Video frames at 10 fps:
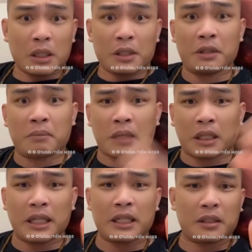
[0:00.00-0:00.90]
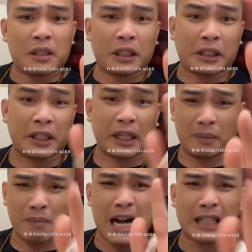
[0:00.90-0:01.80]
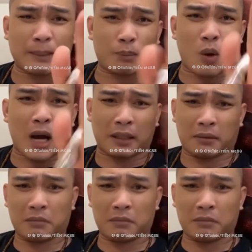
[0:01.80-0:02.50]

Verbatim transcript: nhưng mà đấy là người khiển ba tập đoàn